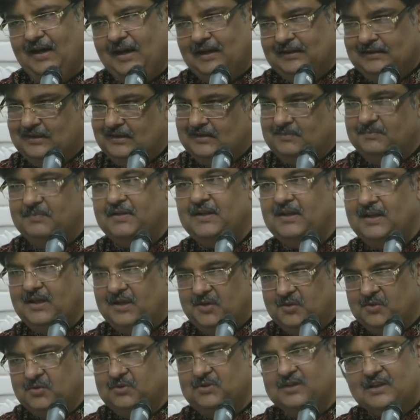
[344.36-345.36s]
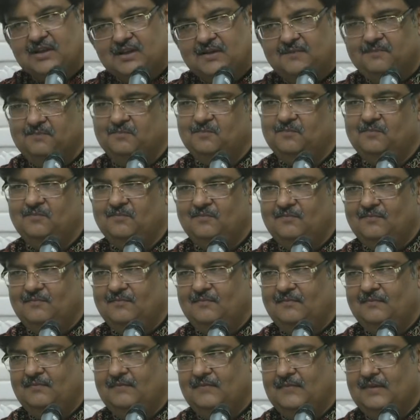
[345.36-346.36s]
आदत भी नहीं होती
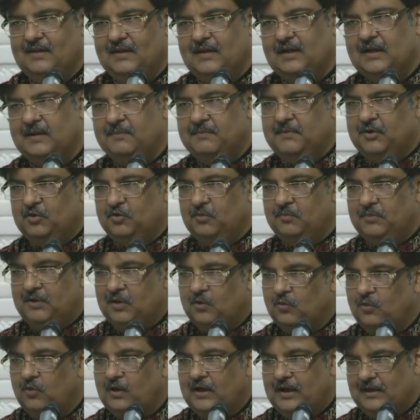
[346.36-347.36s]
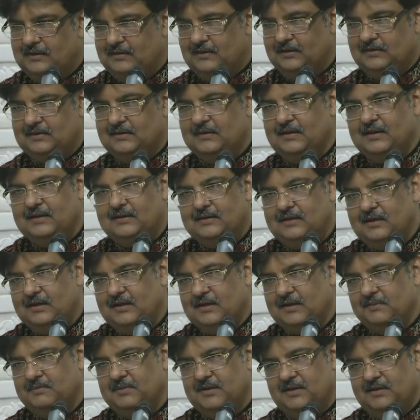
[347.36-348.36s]
घर में तो बिल्कुल आदत नहीं थी
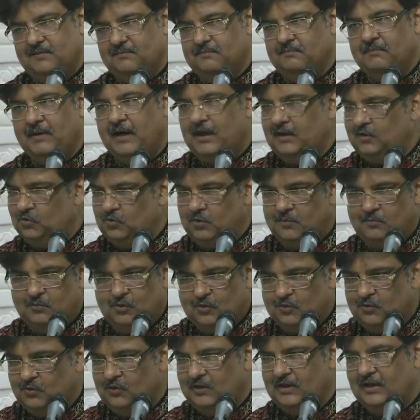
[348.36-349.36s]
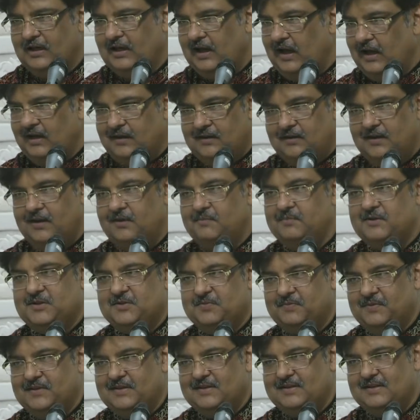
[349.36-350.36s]
कभी मार तो हम लोगों ने खाई नहीं
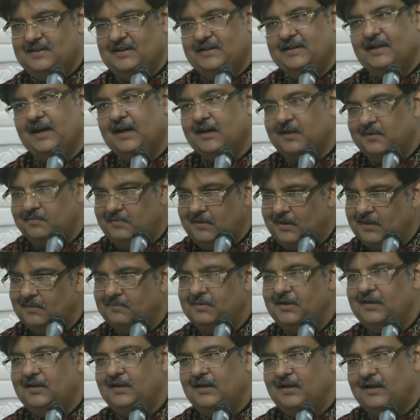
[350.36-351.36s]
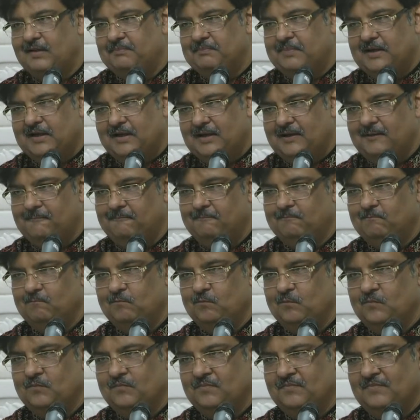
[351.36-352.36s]
बचपन से डांट भी कभी नहीं पड़ी
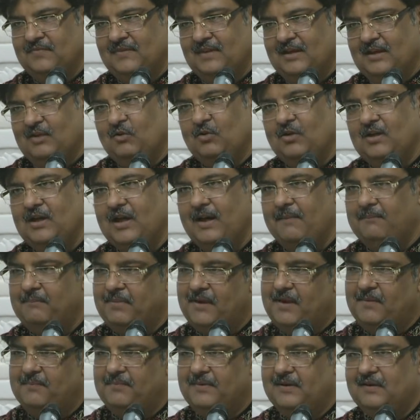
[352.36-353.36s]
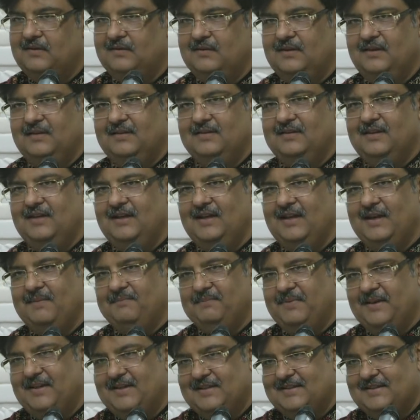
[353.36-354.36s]
क्योंकि आप ही पढ़ते थे
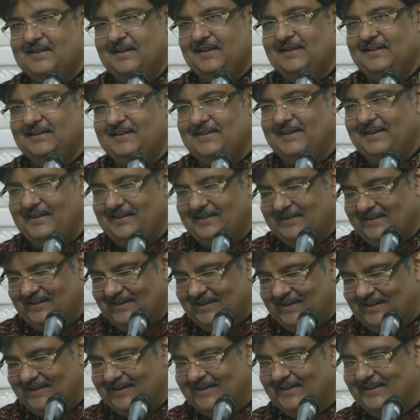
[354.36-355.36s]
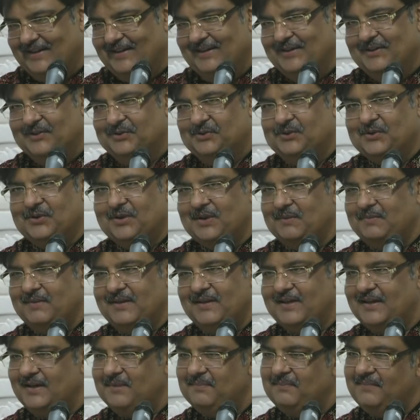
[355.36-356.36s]
आप ही चलते थे तो कभी
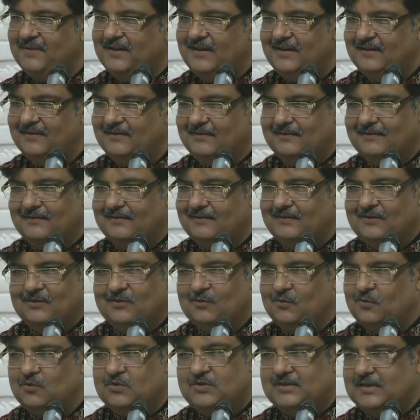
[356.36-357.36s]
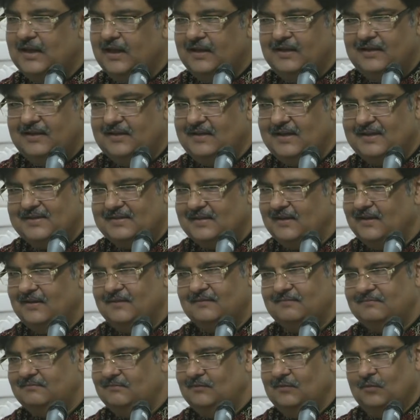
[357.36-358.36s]
घर में गुस्सा नहीं ऐसा
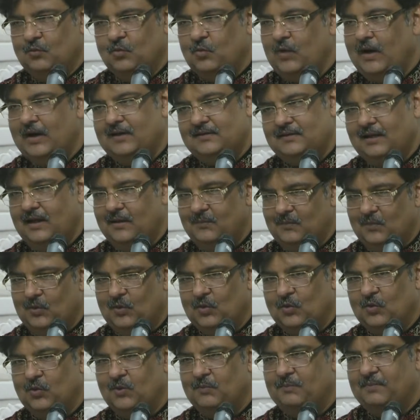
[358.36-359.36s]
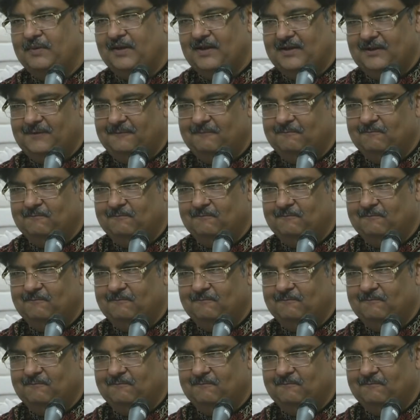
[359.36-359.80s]
हुआ था हम लोगों पर